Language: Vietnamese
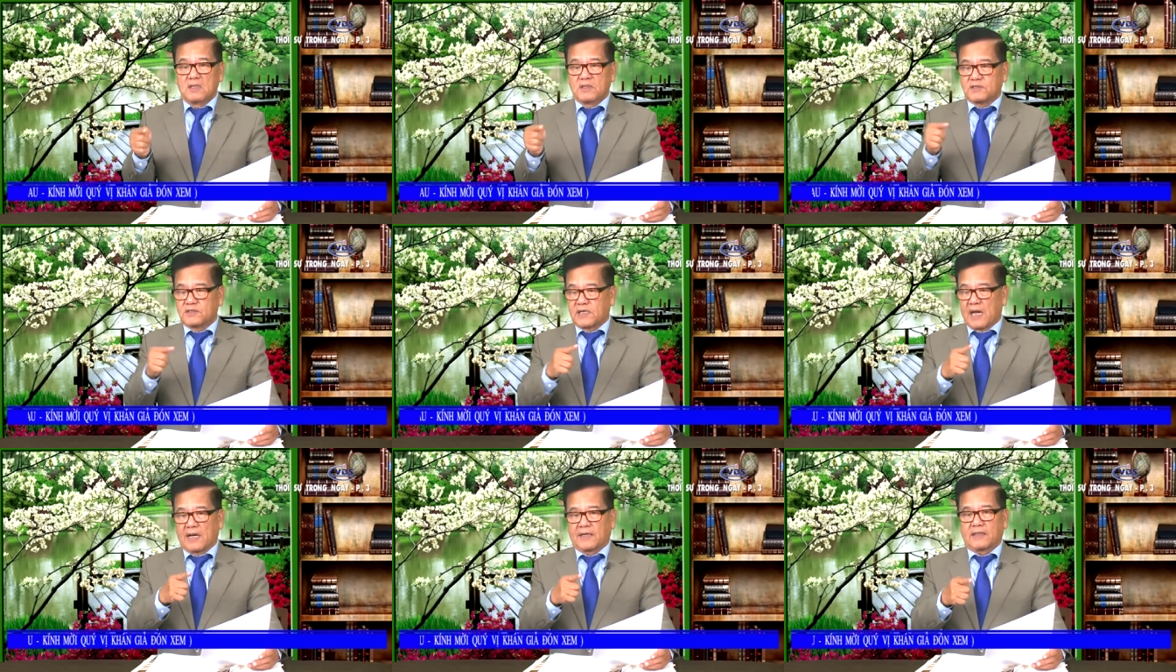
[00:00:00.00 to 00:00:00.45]

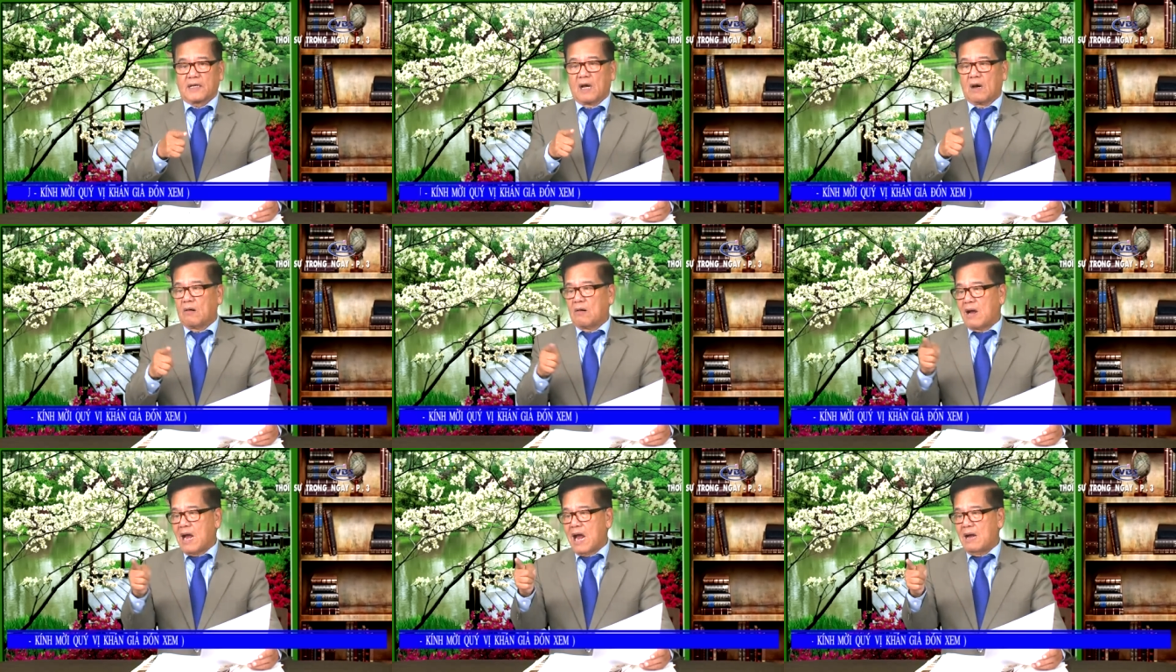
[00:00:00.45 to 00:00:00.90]
chặt
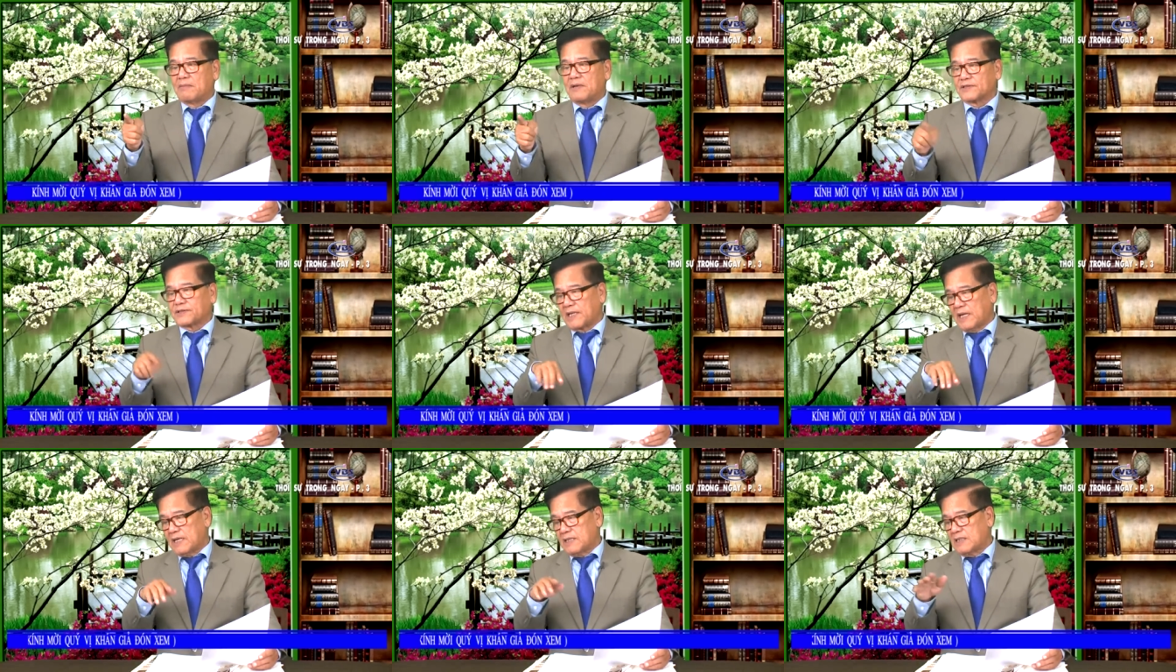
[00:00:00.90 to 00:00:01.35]
đầu hai ba
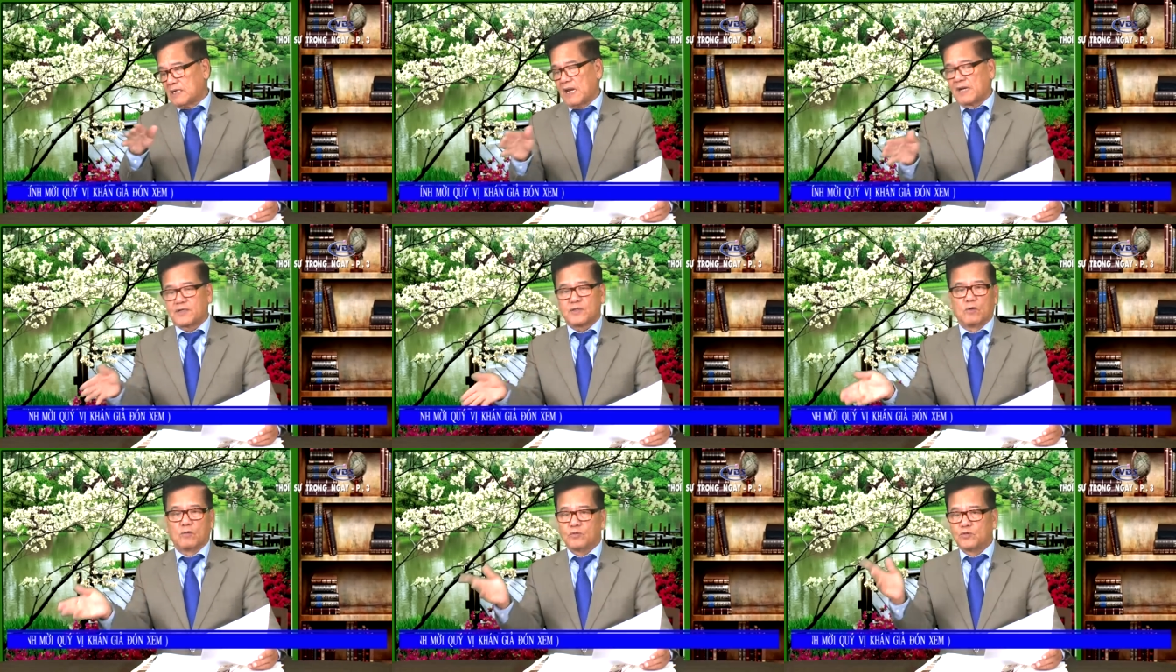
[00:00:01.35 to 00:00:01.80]
tên
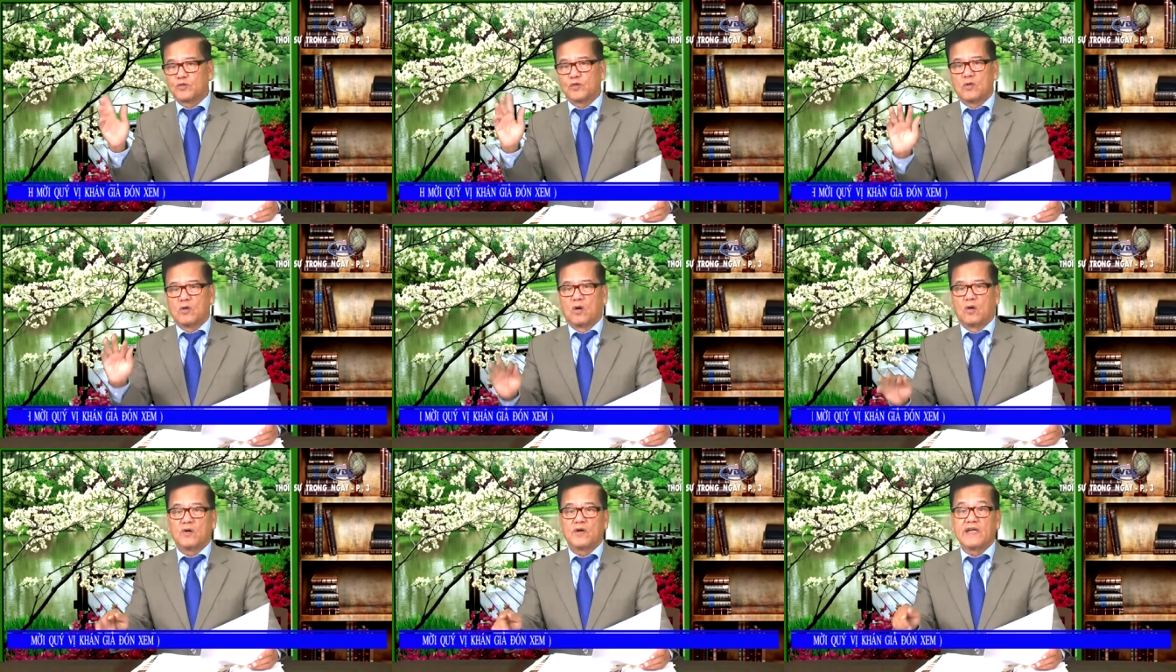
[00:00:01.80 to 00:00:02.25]
lăn đùng
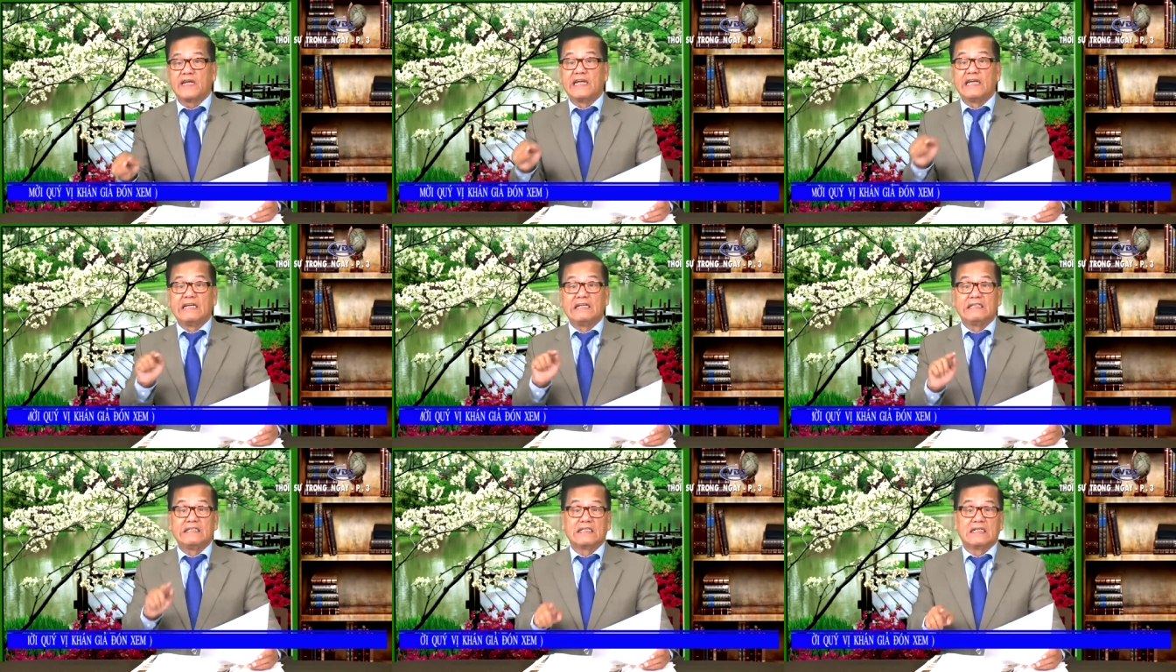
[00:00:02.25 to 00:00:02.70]
xuống hố,
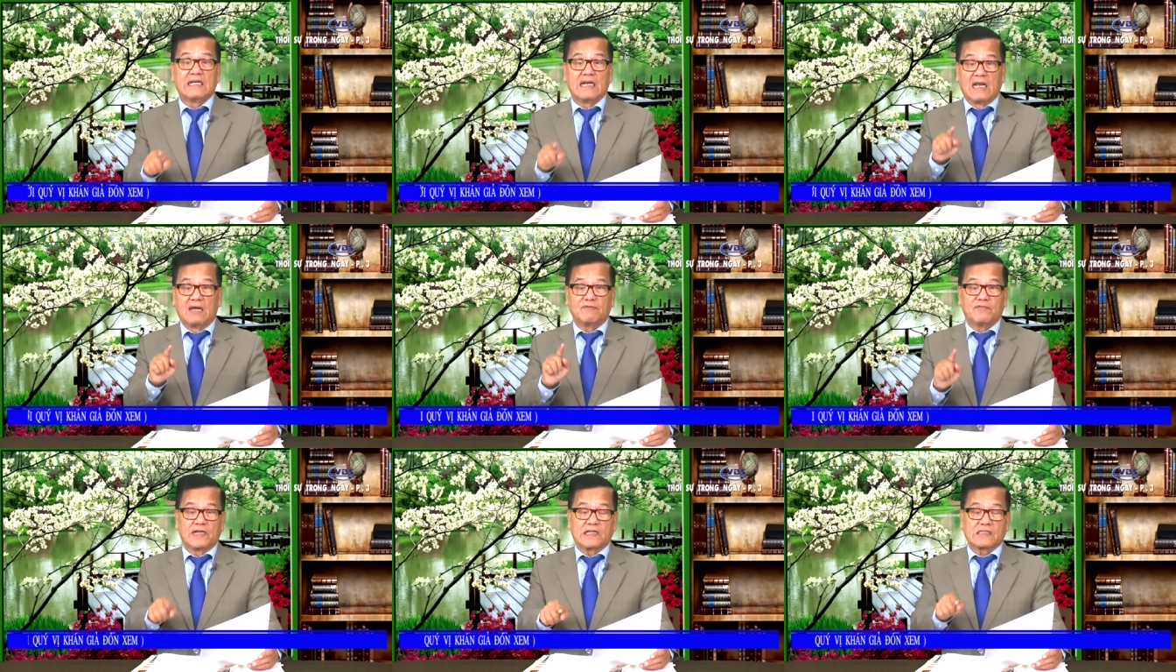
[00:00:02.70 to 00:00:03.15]
y như
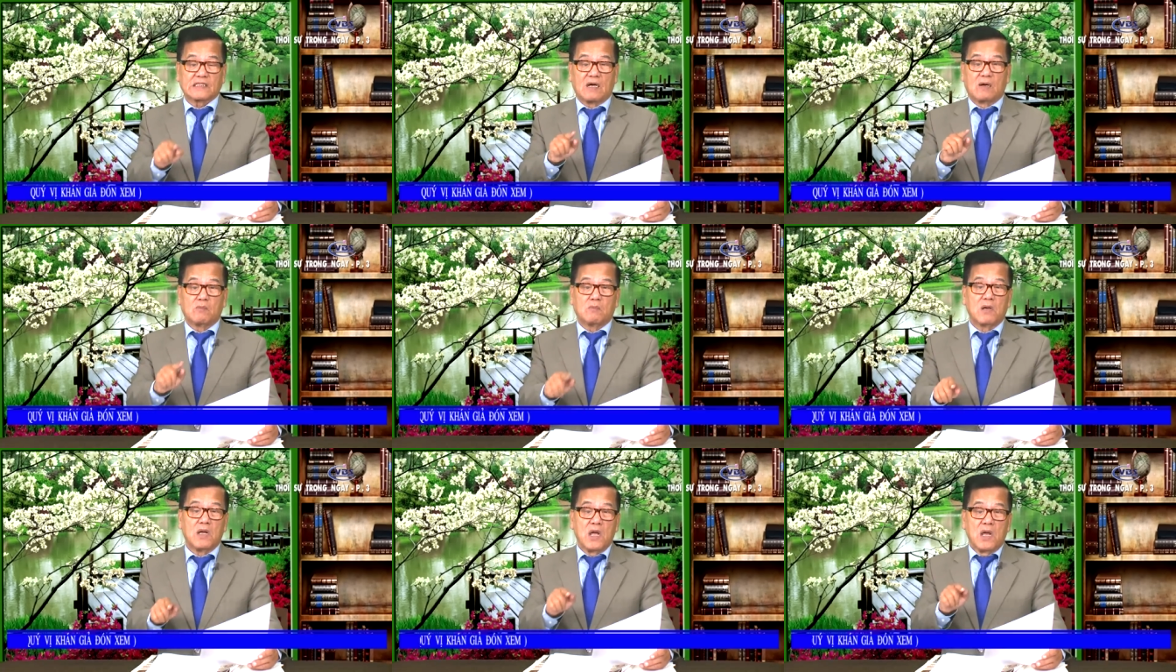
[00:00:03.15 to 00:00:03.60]
là Việt
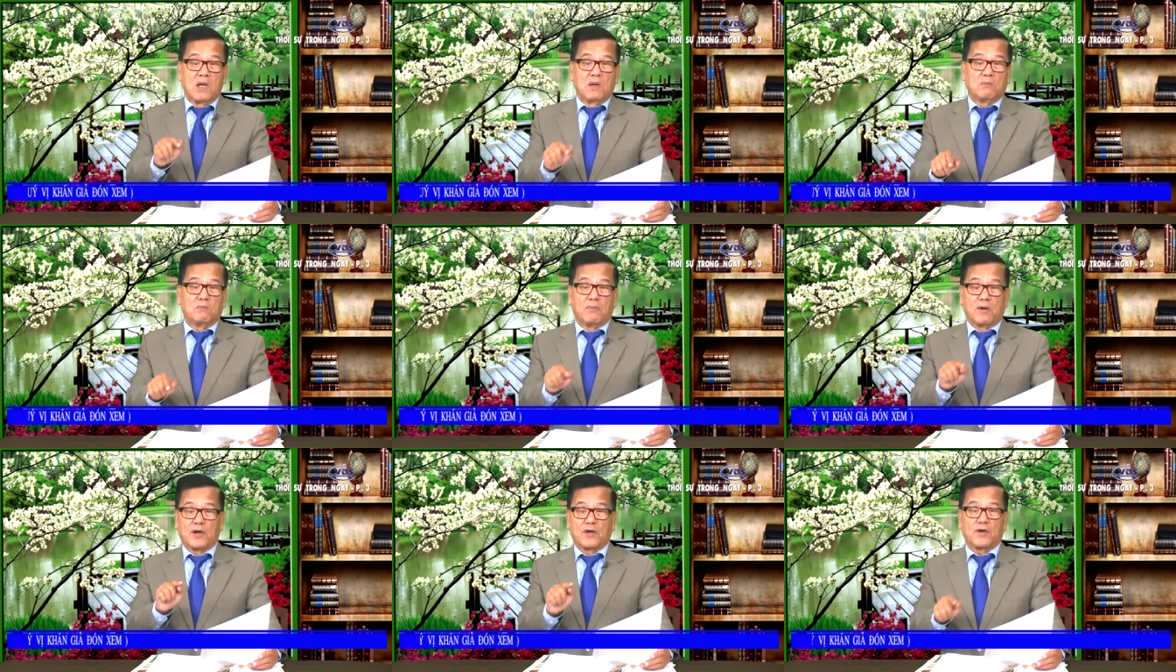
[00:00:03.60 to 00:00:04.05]
Cộng
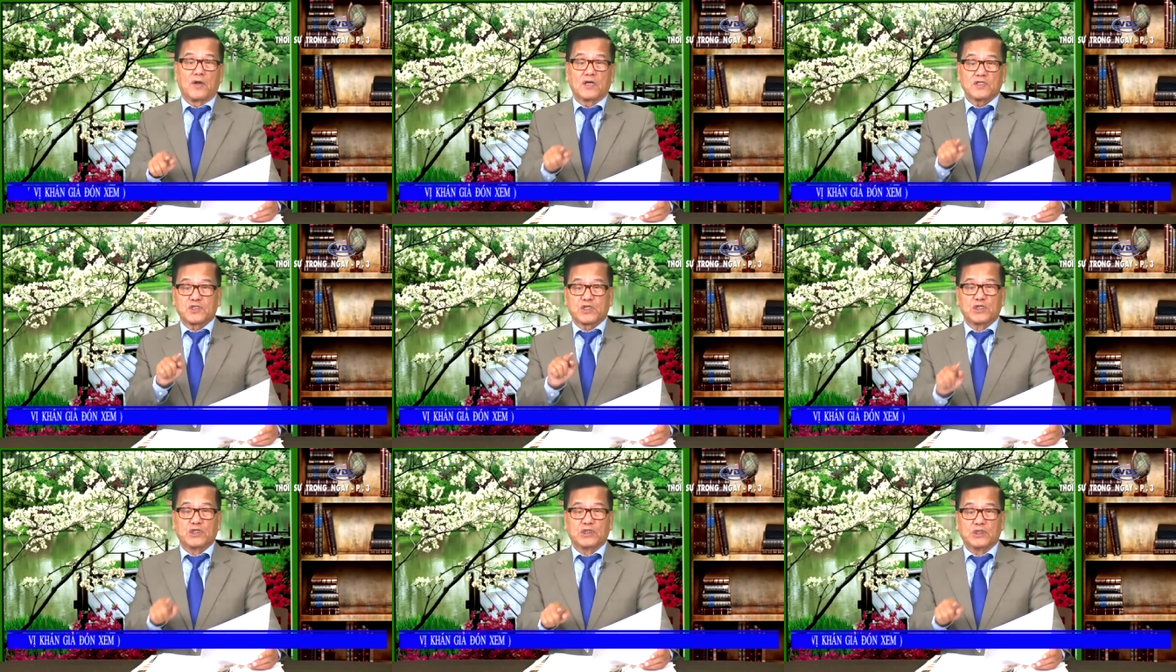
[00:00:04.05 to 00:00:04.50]
mà nó
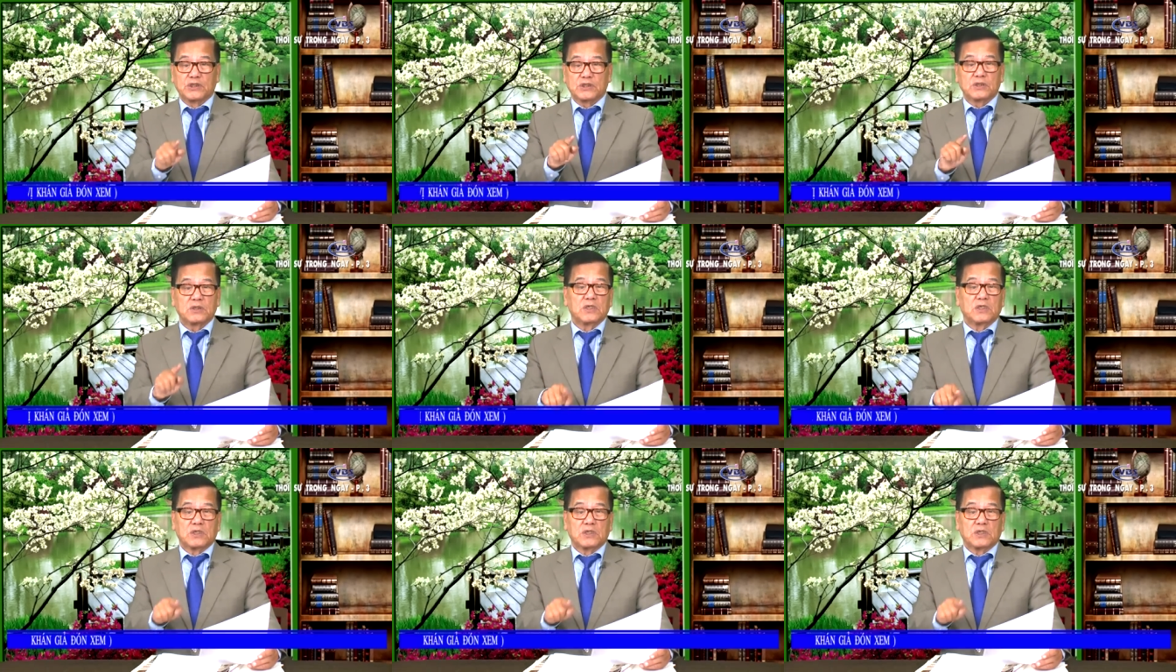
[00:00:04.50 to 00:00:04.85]
xử